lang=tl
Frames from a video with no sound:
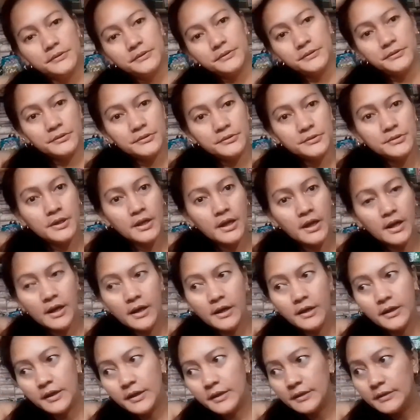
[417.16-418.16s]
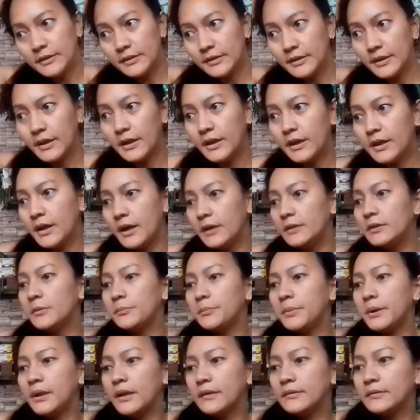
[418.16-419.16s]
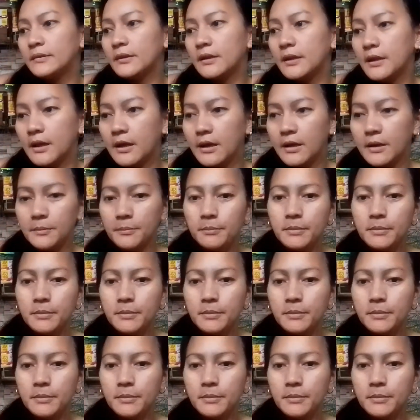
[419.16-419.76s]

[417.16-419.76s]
Yung sa ahente, ano pala sila?